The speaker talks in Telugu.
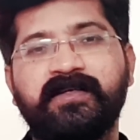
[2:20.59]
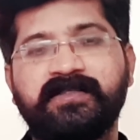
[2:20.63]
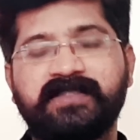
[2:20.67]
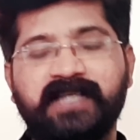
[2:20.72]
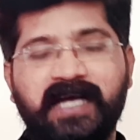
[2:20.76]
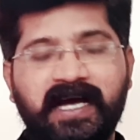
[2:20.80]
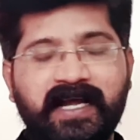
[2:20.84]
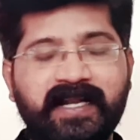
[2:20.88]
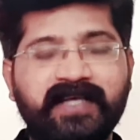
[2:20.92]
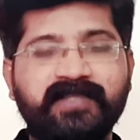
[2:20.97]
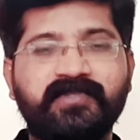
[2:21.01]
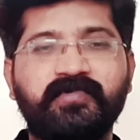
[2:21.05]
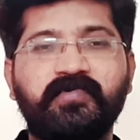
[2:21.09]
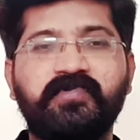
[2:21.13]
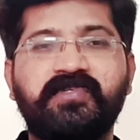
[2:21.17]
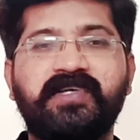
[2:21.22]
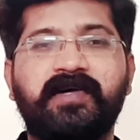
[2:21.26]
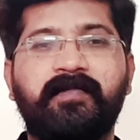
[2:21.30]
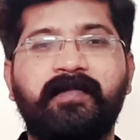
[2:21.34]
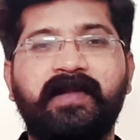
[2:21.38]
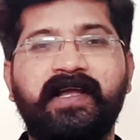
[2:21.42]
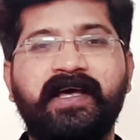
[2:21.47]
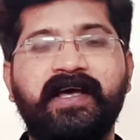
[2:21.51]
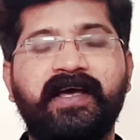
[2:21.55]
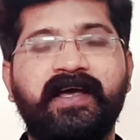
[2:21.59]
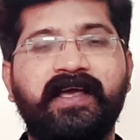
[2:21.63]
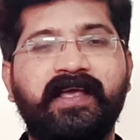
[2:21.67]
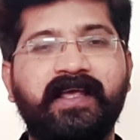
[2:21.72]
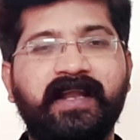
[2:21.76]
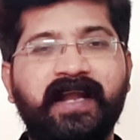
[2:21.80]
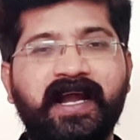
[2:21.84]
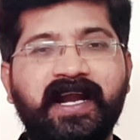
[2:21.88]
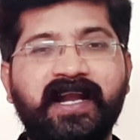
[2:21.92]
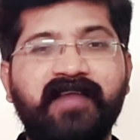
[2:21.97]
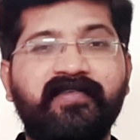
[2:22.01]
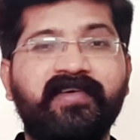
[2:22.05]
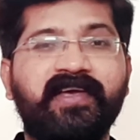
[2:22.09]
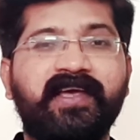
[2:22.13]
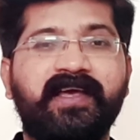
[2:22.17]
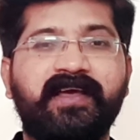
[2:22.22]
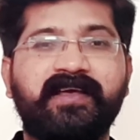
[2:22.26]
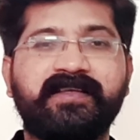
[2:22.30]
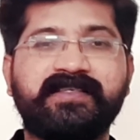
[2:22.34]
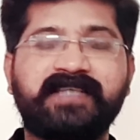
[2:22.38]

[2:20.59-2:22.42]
చాలా చూసాంలే ఇలాంటివి